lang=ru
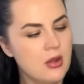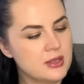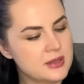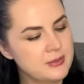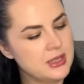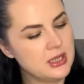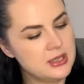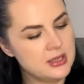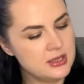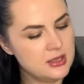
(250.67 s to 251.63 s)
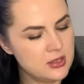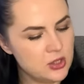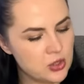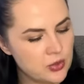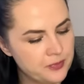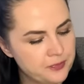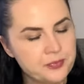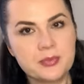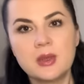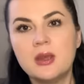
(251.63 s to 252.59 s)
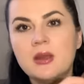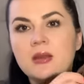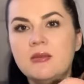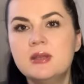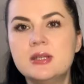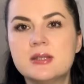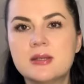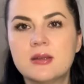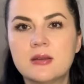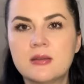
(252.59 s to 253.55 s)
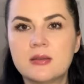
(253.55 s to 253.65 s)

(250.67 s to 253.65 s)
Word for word: смотрите, здесь еще, видите,